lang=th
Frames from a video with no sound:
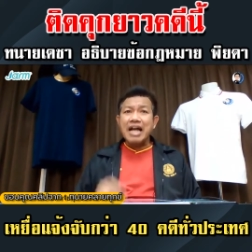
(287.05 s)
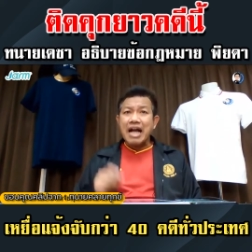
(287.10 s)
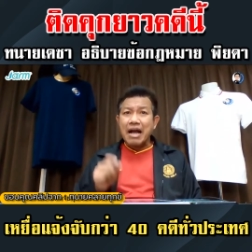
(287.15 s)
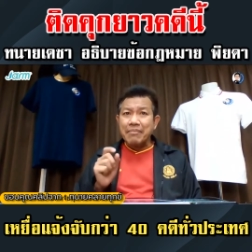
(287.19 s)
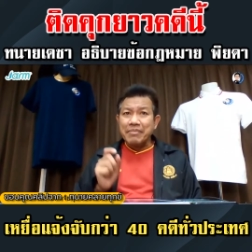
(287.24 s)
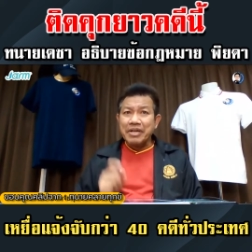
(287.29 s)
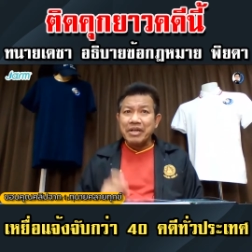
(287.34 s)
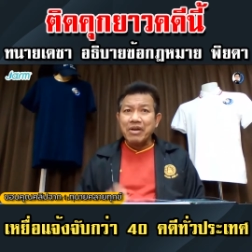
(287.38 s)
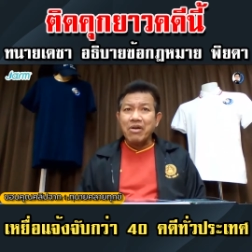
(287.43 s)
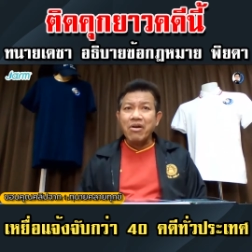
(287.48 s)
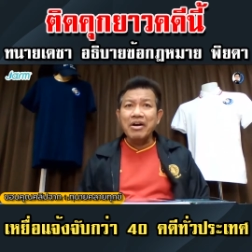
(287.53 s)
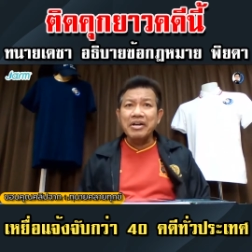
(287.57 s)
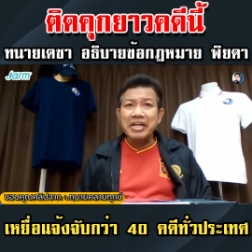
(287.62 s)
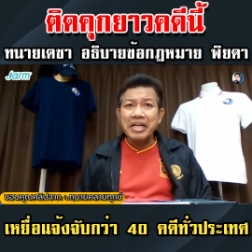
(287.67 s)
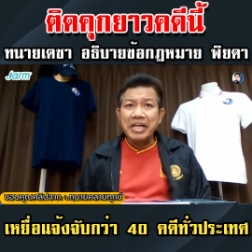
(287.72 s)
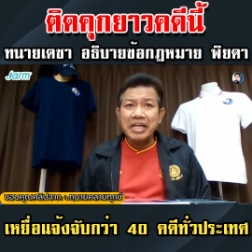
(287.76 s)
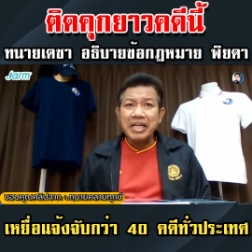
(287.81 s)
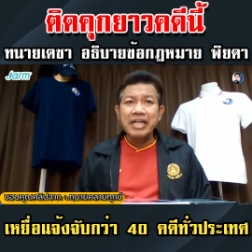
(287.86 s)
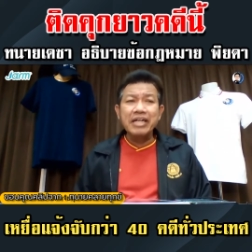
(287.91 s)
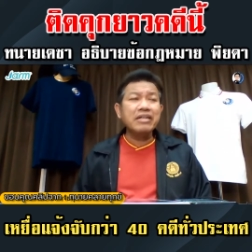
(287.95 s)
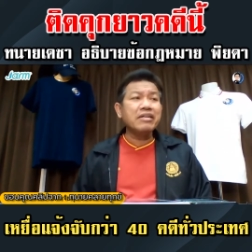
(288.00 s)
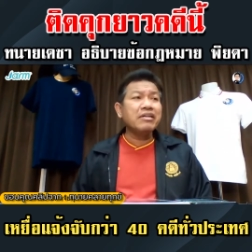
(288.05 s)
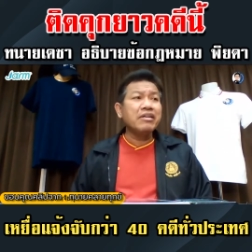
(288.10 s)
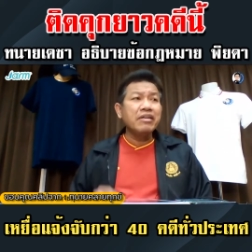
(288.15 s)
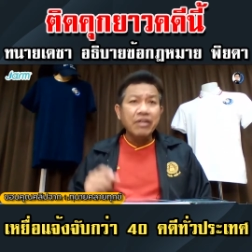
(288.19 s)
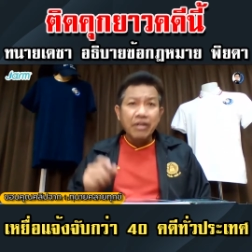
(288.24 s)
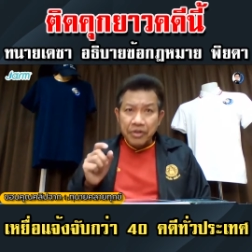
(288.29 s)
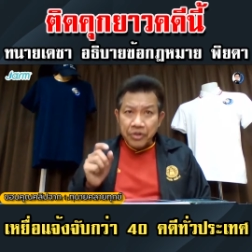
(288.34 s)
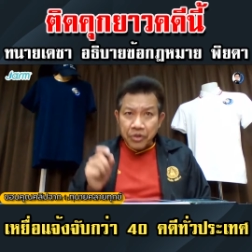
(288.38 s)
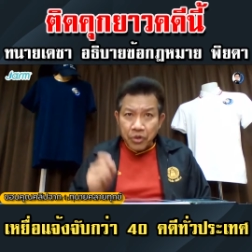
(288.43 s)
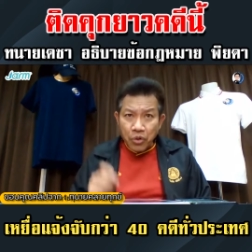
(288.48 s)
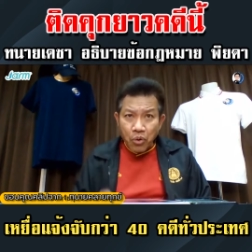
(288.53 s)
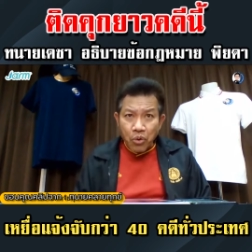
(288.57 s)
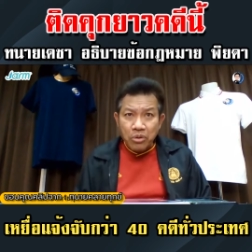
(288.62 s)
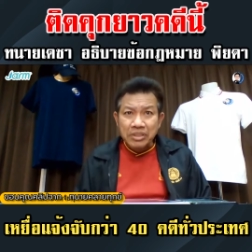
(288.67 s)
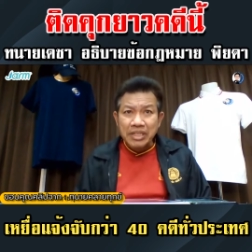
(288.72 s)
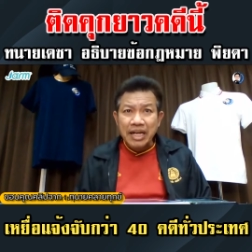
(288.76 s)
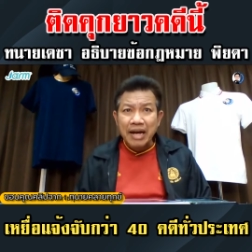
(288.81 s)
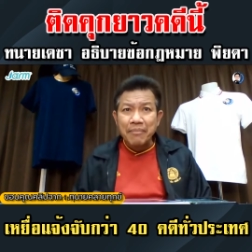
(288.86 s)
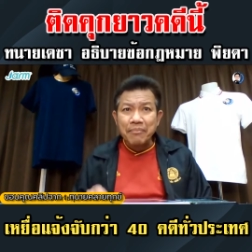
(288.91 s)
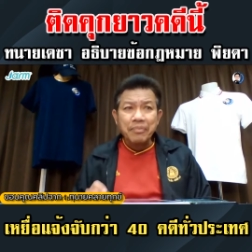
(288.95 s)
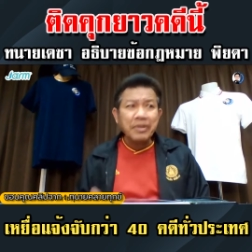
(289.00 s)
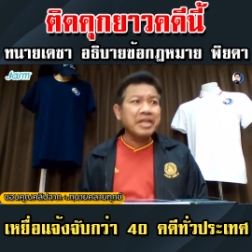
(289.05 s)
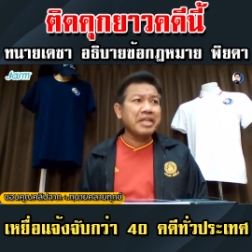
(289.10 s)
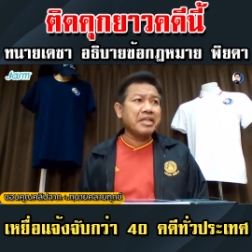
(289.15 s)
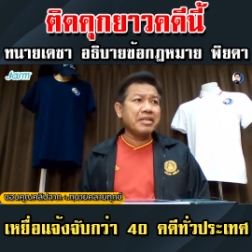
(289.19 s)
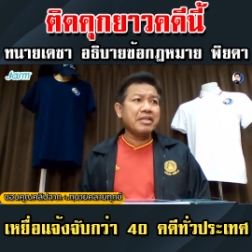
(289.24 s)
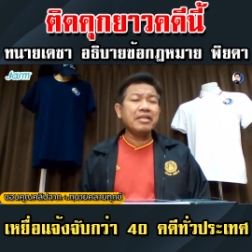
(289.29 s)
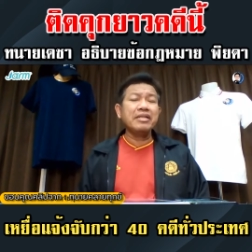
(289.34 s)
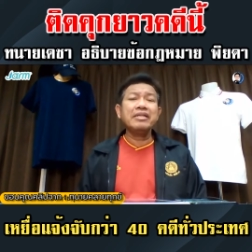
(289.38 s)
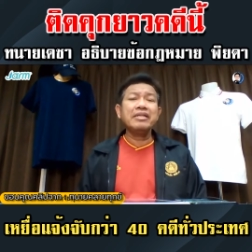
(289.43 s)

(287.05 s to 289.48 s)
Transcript: กับอีกกรณีหนึ่งหนูทำผิด